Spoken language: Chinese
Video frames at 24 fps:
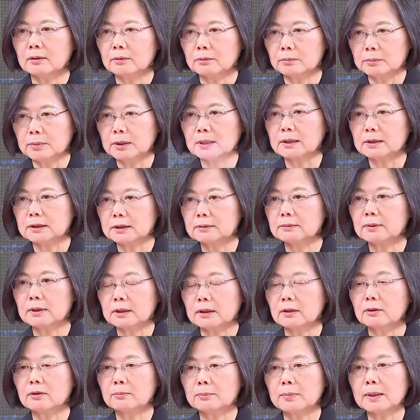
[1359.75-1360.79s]
我们也希望
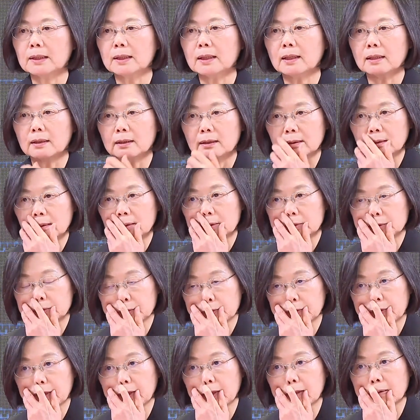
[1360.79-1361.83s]
能够把它
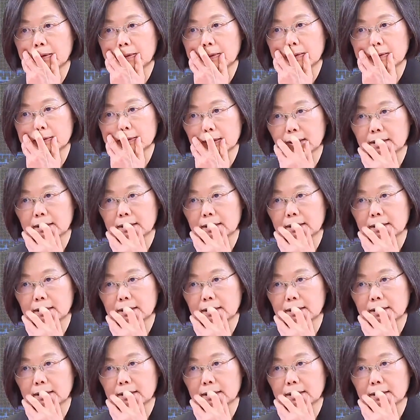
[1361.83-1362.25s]
做好哈。